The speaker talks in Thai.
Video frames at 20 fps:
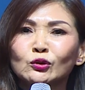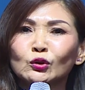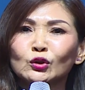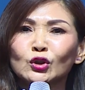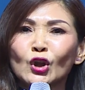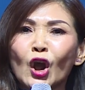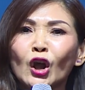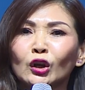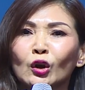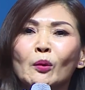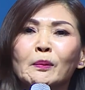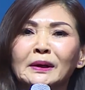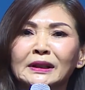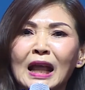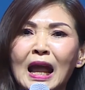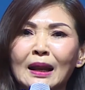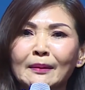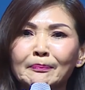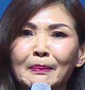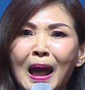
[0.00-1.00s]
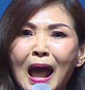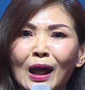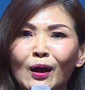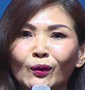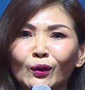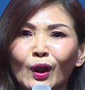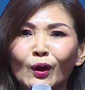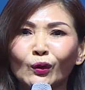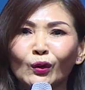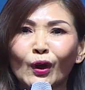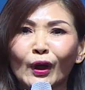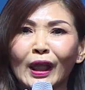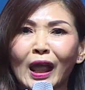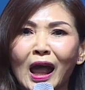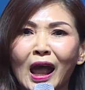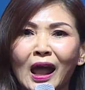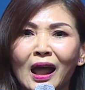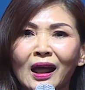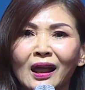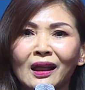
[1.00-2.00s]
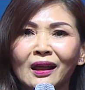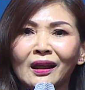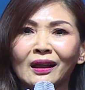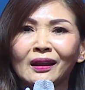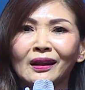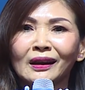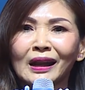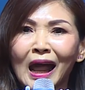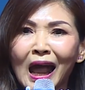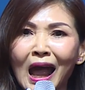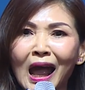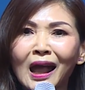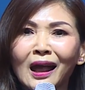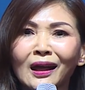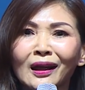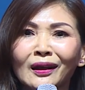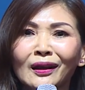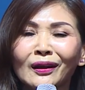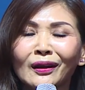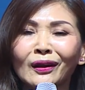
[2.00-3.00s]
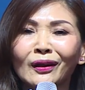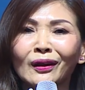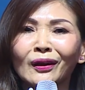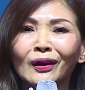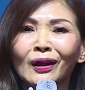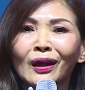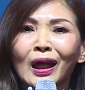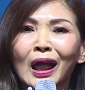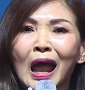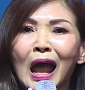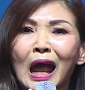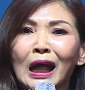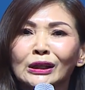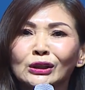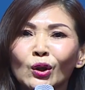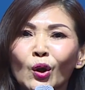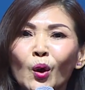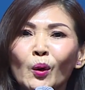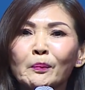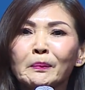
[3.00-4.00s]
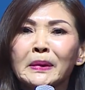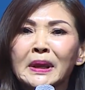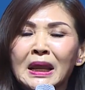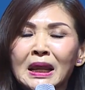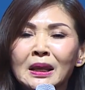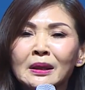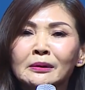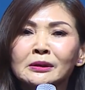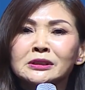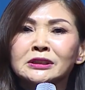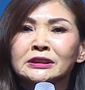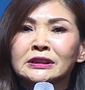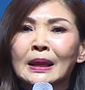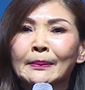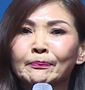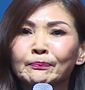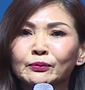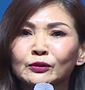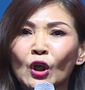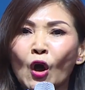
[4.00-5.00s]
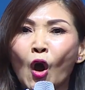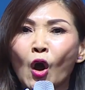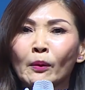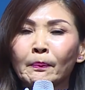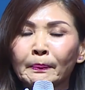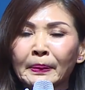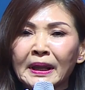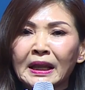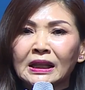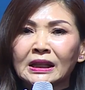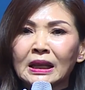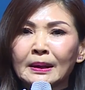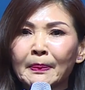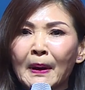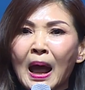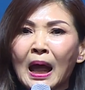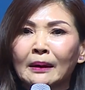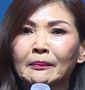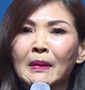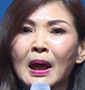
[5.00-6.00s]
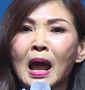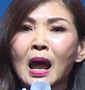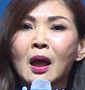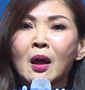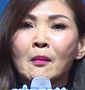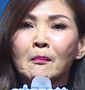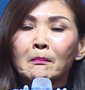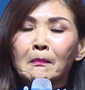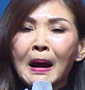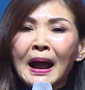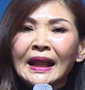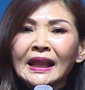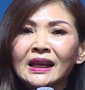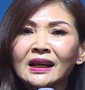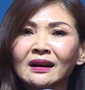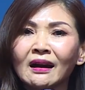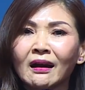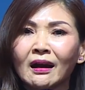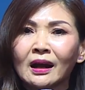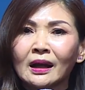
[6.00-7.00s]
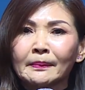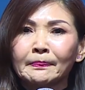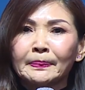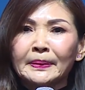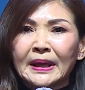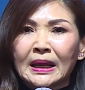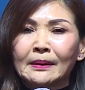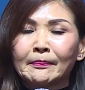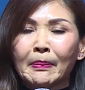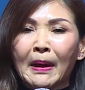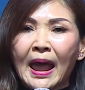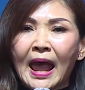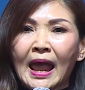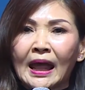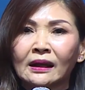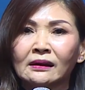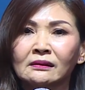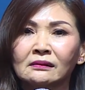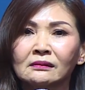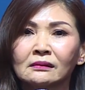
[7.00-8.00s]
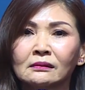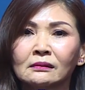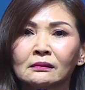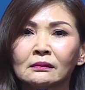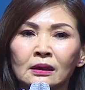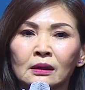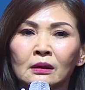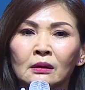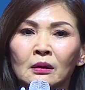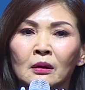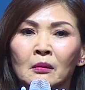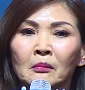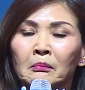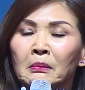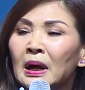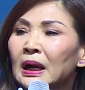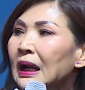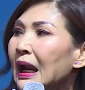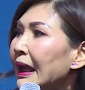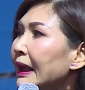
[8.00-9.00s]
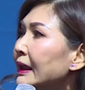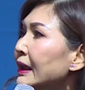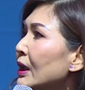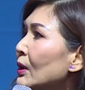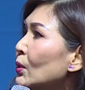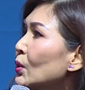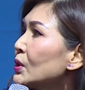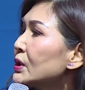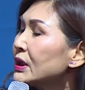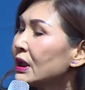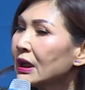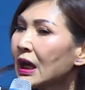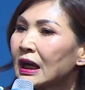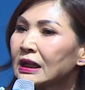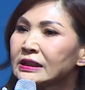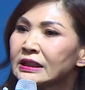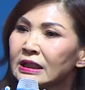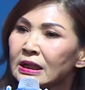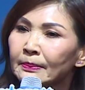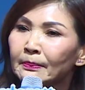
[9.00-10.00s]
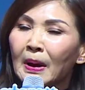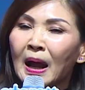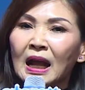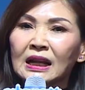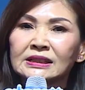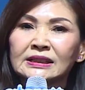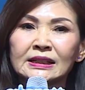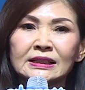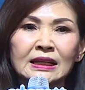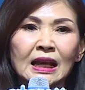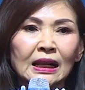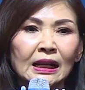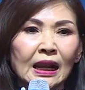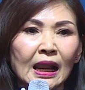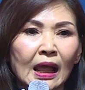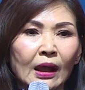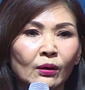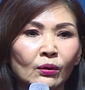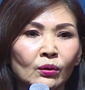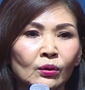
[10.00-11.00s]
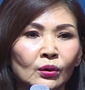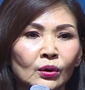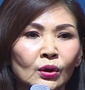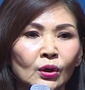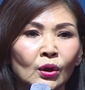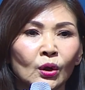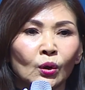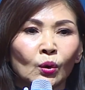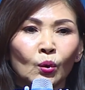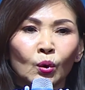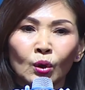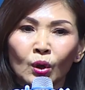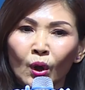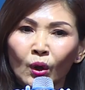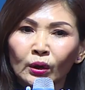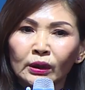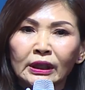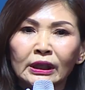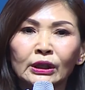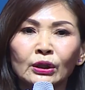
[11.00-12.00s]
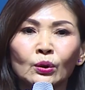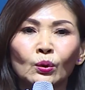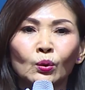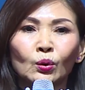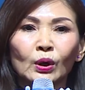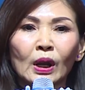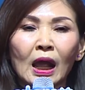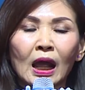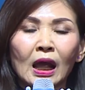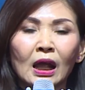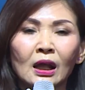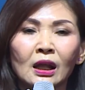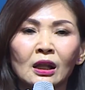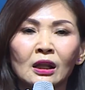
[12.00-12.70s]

สุดยอดของประธานป้าของเราหน่อยค่ะนะคะอะโทมี่12ปีที่ผ่านมา ไม่เคยเปลี่ยนแผน เมื่อไหร่ที่คุณเจออาชีพมหัศจรรย์แล้ว คุณลองคิดดูนะคะ